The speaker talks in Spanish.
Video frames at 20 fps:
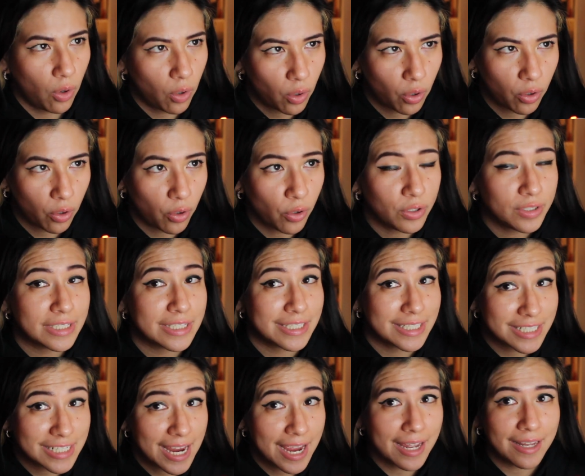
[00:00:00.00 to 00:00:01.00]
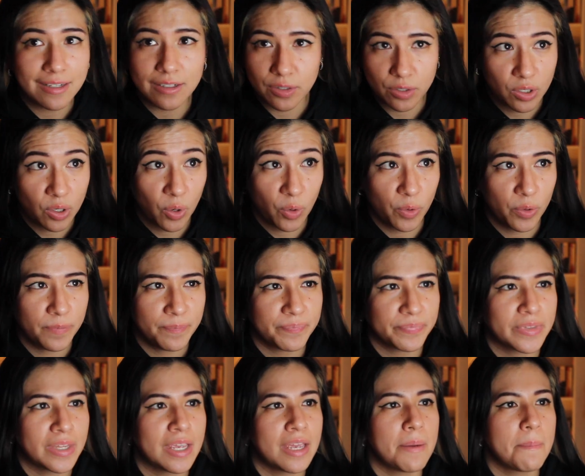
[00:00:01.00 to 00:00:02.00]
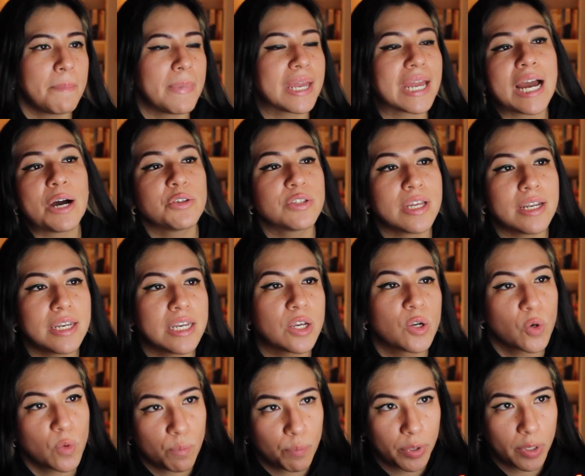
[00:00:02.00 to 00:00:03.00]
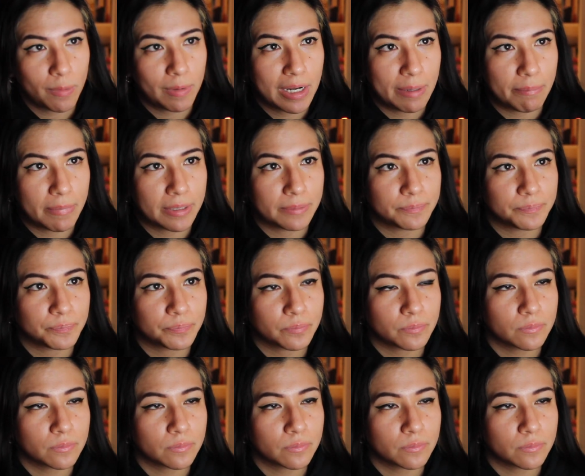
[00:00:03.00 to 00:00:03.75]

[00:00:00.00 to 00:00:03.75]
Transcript: ojo, ya no me causan ningún problema.